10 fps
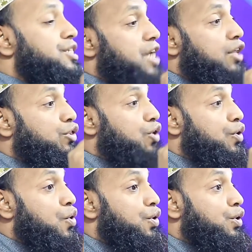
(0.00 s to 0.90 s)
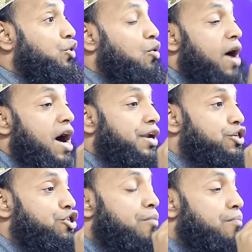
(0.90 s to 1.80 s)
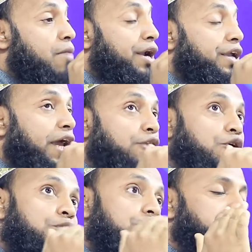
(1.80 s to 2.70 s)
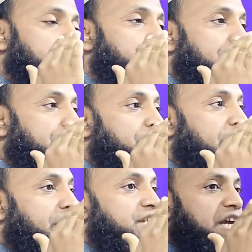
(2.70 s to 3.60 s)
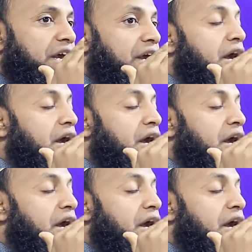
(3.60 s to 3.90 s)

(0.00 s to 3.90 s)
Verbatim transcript: যার দরুন তোমার সম্মানটা এতই বেশি বৃদ্ধি পেয়েছে